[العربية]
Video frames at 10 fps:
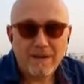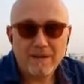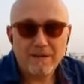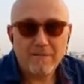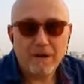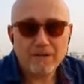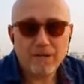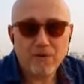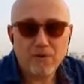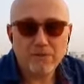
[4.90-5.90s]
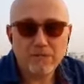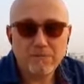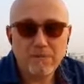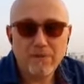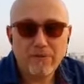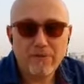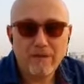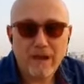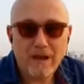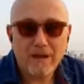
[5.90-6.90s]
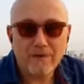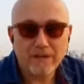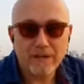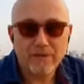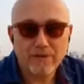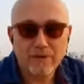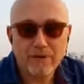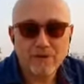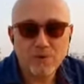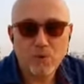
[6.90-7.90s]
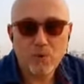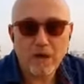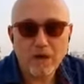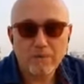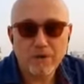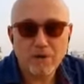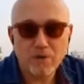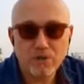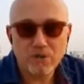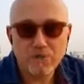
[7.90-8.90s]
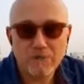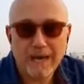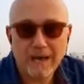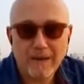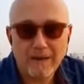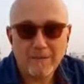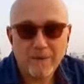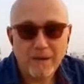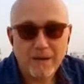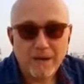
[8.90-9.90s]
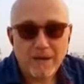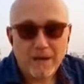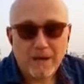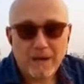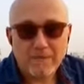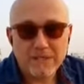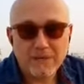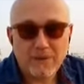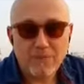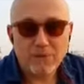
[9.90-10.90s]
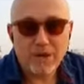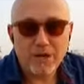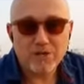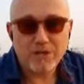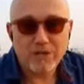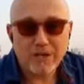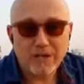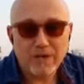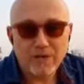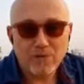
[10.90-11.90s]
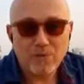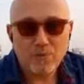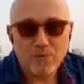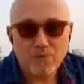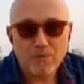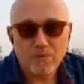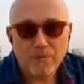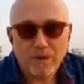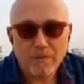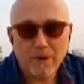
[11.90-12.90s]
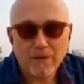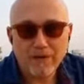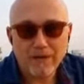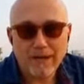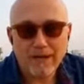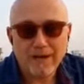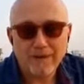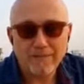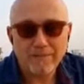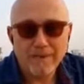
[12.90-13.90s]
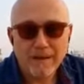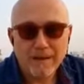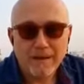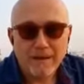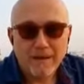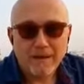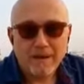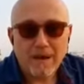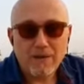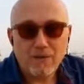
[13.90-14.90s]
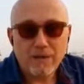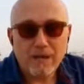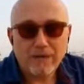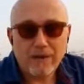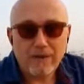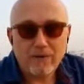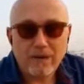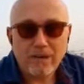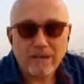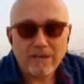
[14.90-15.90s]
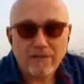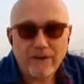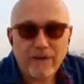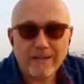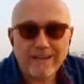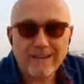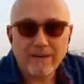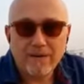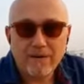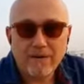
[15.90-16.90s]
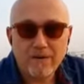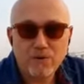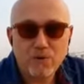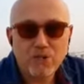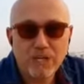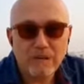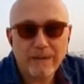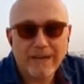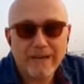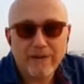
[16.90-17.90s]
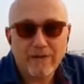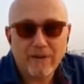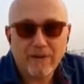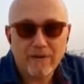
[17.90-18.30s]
آه، مارشال جورد سميث ألف كتاب تريجرز وهو أكبر كوتش بالعالم على مستوى مدراء الشركات وعباقرة العالم كان يقول يا ترى انه نحن كيف فينا نتغير؟ شو الشيء اللي بيغيرنا؟